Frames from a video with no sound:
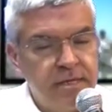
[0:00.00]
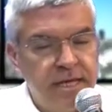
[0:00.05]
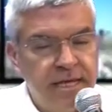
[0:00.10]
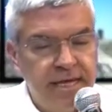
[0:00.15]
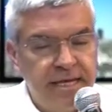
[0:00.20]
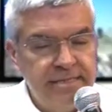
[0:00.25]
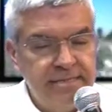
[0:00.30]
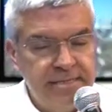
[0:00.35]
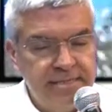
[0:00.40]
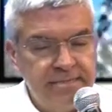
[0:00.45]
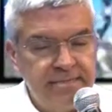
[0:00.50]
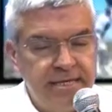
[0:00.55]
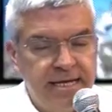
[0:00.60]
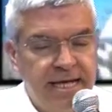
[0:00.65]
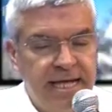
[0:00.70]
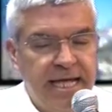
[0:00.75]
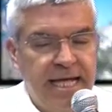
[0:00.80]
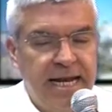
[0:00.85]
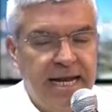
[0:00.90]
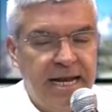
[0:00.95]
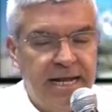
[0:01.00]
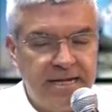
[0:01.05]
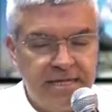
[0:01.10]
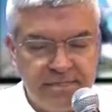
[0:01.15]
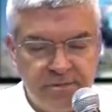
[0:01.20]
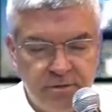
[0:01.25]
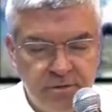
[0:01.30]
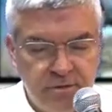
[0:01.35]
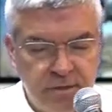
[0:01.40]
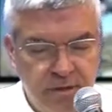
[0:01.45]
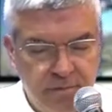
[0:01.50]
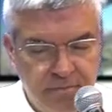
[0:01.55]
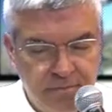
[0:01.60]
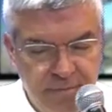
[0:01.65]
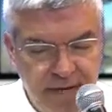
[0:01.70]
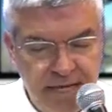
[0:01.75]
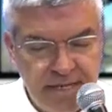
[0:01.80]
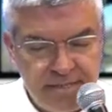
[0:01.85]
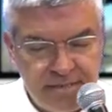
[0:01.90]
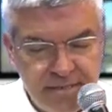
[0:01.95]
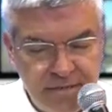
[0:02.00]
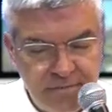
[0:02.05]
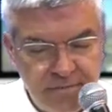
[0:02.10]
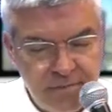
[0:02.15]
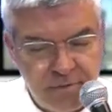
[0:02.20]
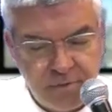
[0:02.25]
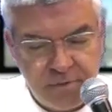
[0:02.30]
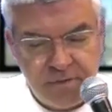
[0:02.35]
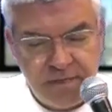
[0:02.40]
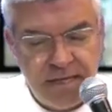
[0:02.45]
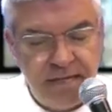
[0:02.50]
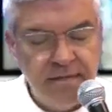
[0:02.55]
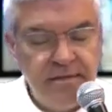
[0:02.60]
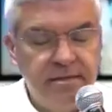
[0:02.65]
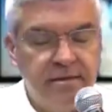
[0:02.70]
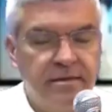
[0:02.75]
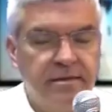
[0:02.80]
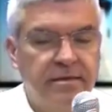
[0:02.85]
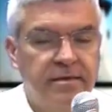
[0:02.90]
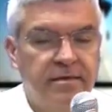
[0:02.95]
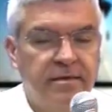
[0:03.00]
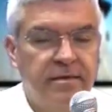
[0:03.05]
Esa es la razón más importante,